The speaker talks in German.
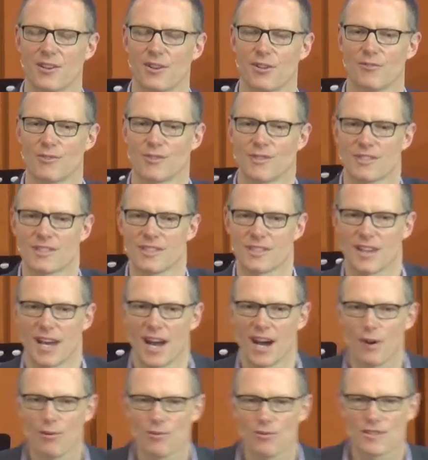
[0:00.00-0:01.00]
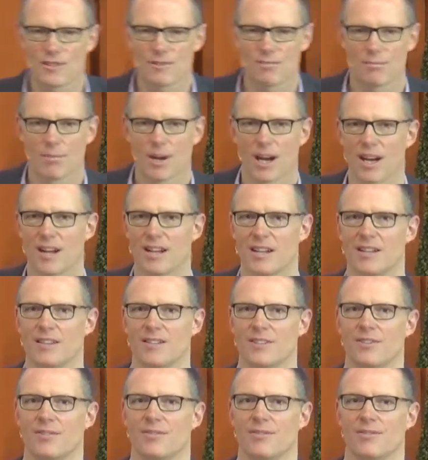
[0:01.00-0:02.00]
Können wir uns das
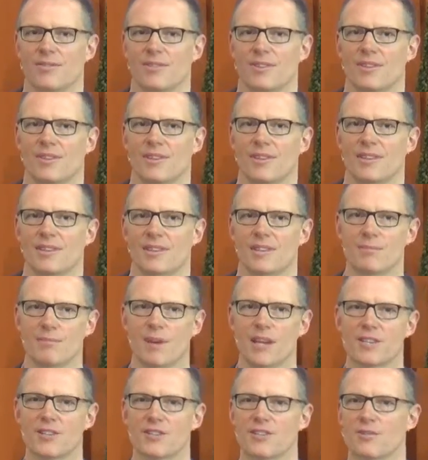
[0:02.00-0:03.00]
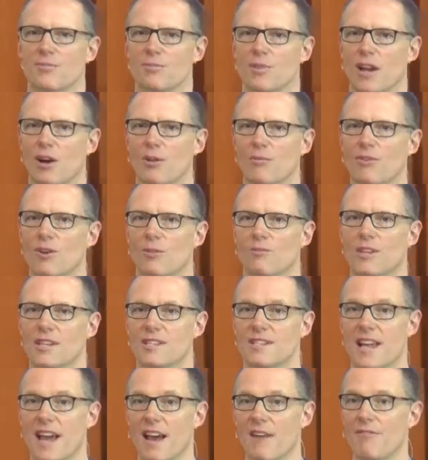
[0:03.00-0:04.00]
ausmalen, dass Menschen zum Glauben kommen,
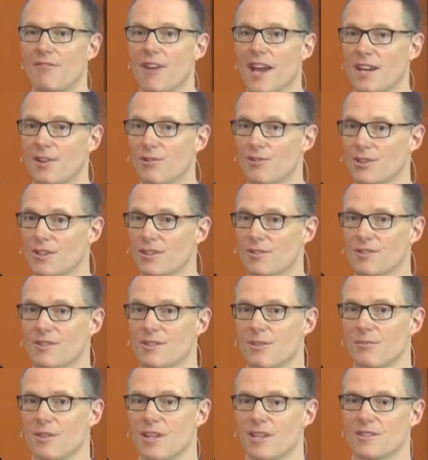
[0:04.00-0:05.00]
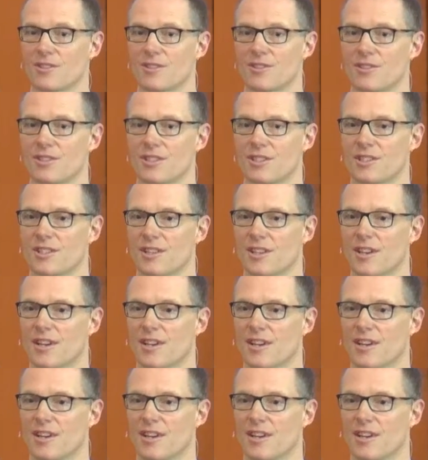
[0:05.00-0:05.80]
dass eine Erweckung in unserem Land geschieht?